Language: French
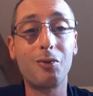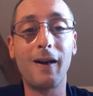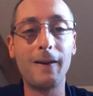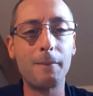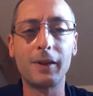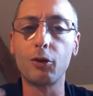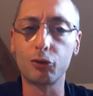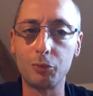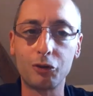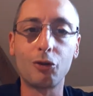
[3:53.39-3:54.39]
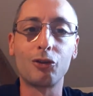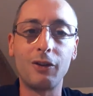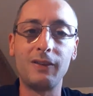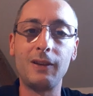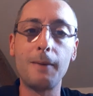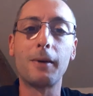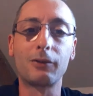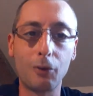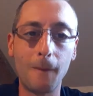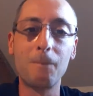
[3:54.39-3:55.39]
allez, maintenant je me change les idées
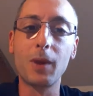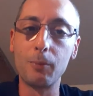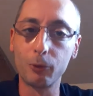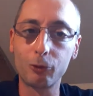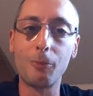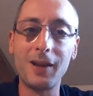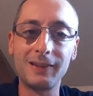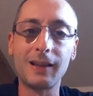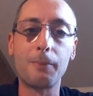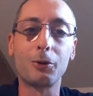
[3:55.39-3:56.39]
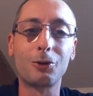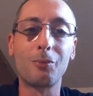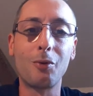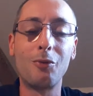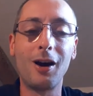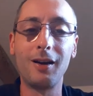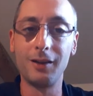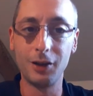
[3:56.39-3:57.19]
parce que mon sommeil c'est important pour moi,